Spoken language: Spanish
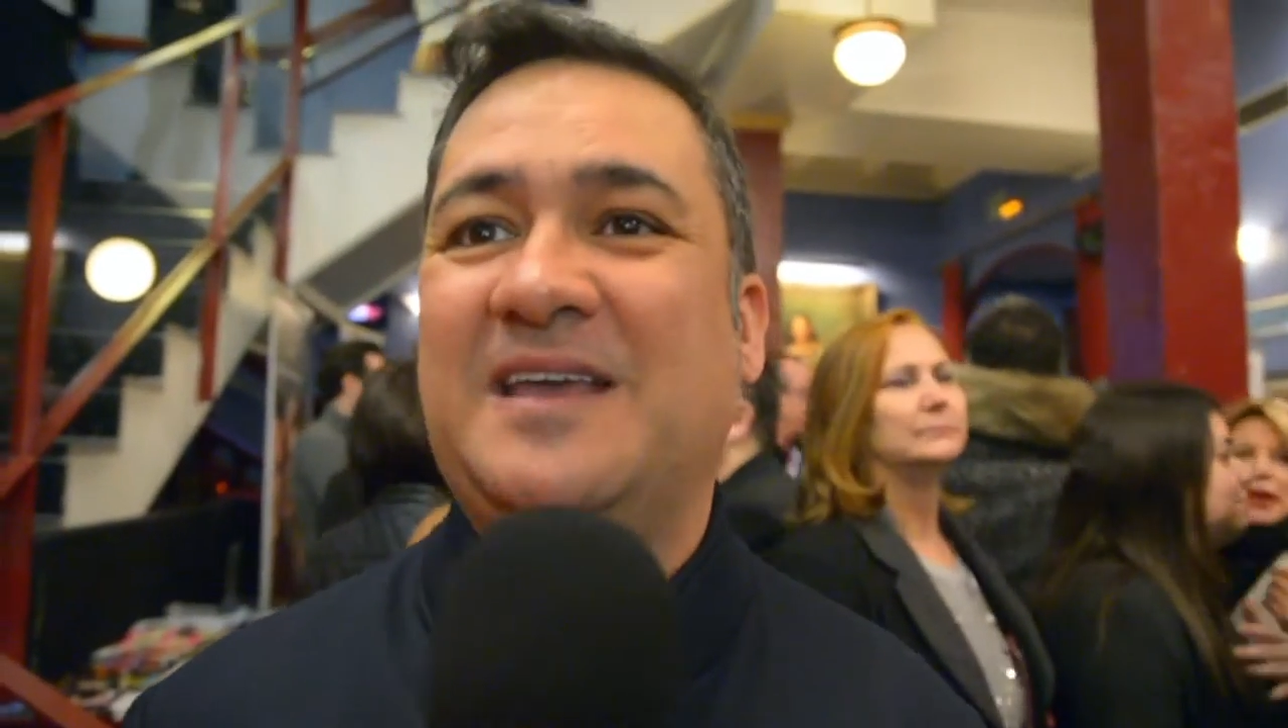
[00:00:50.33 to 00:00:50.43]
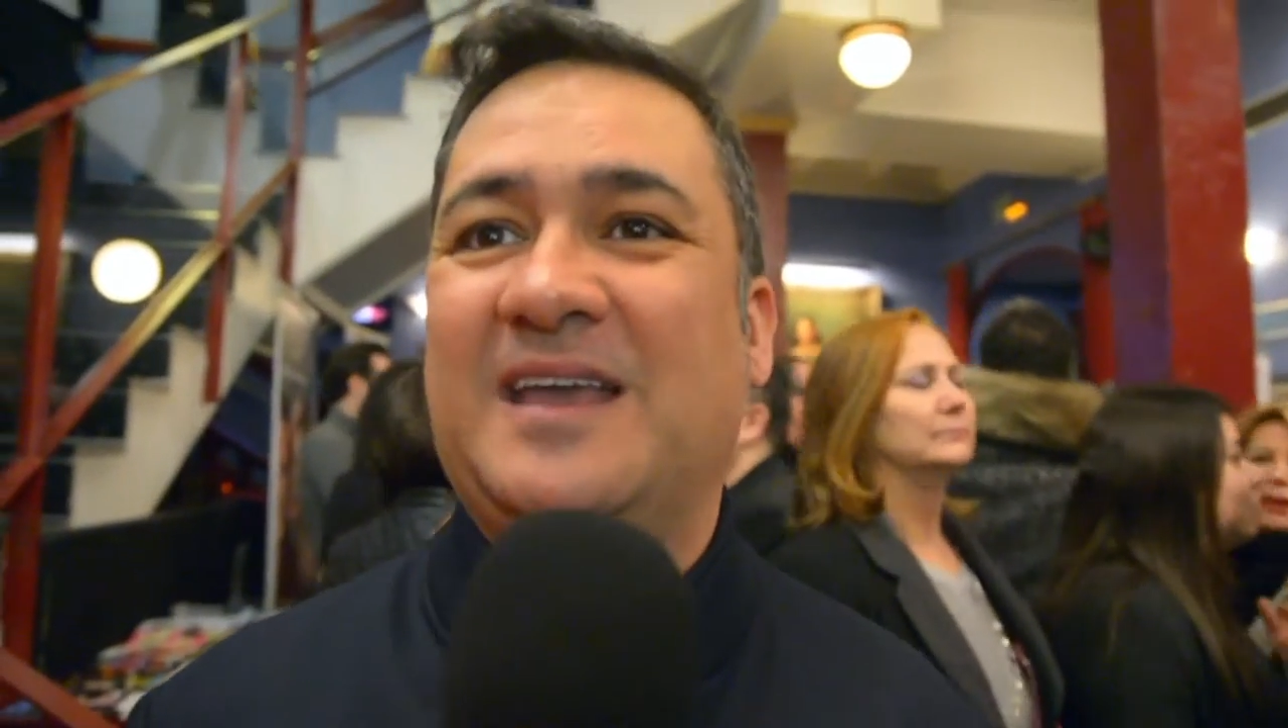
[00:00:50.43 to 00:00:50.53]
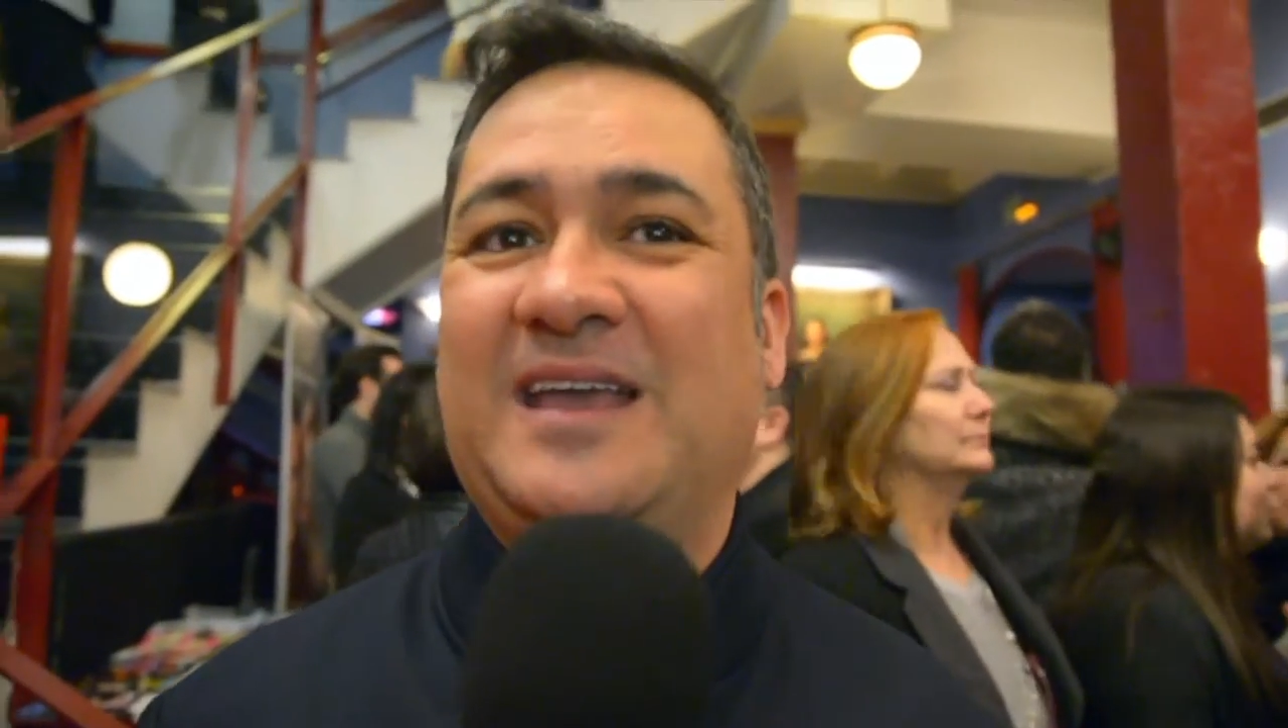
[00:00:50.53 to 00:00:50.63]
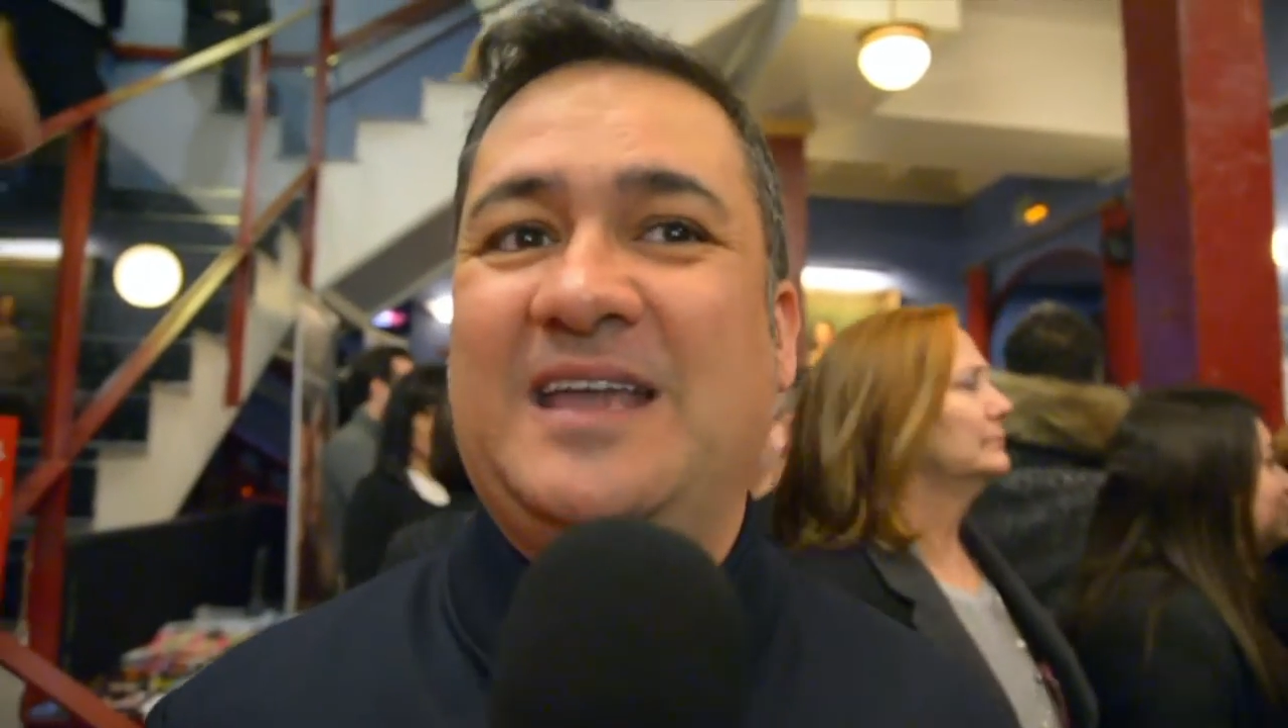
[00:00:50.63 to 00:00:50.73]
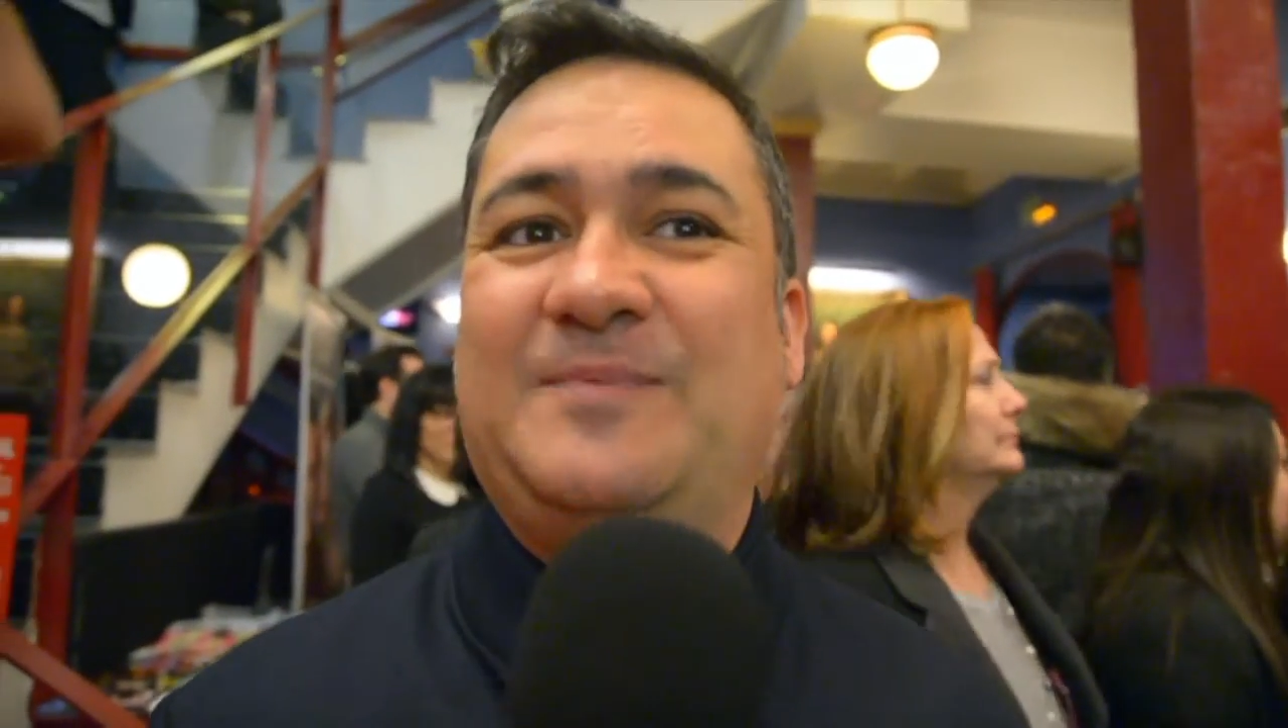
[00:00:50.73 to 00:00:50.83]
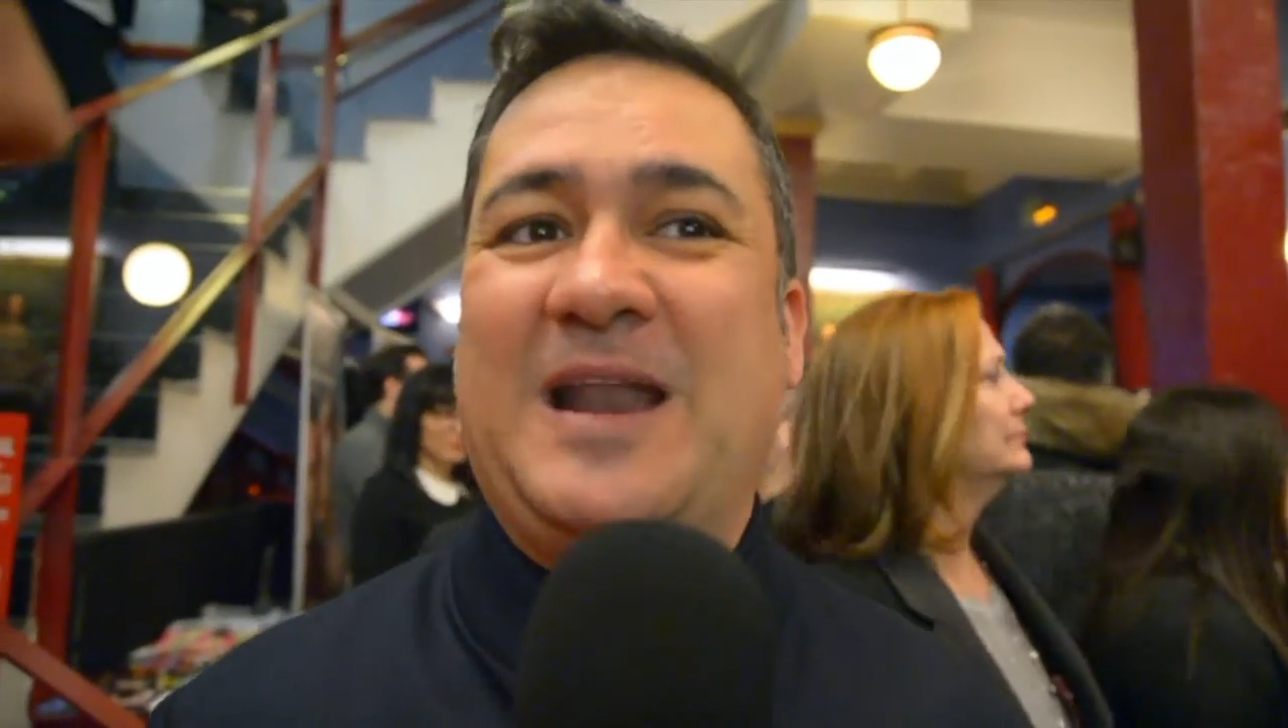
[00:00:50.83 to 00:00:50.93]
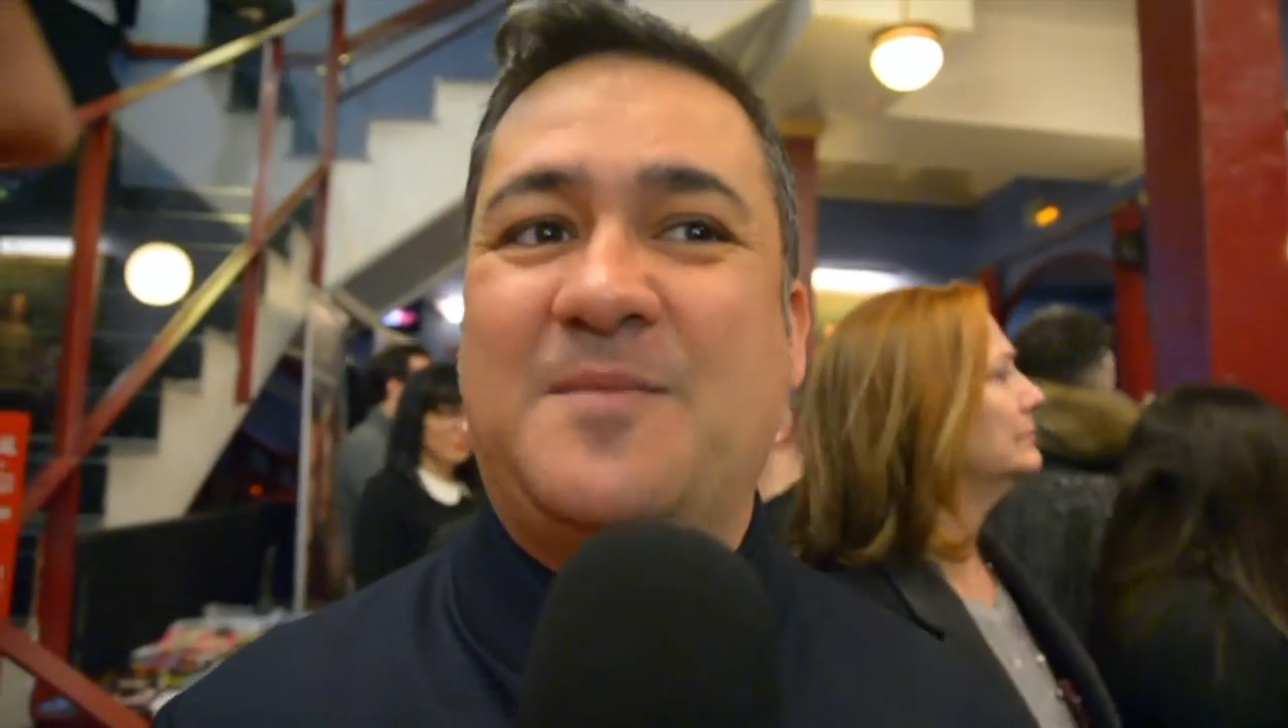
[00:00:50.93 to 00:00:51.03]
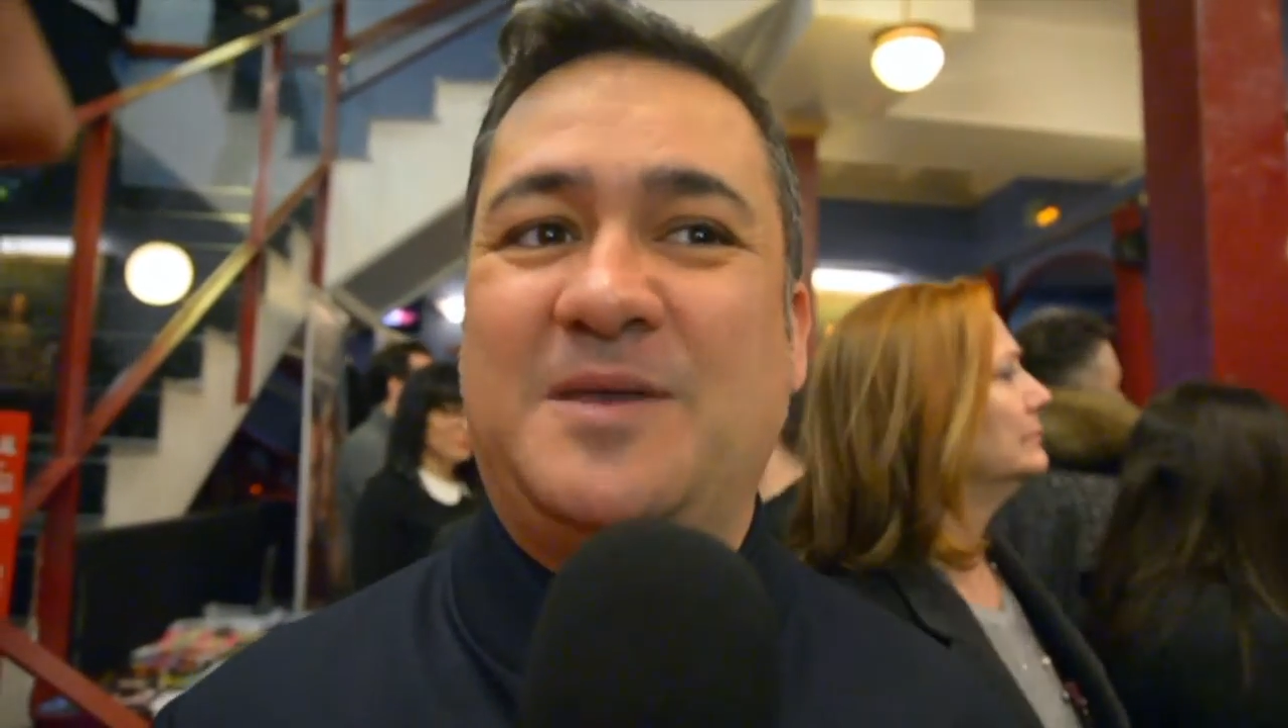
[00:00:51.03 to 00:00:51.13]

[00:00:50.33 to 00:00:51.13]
Y, de,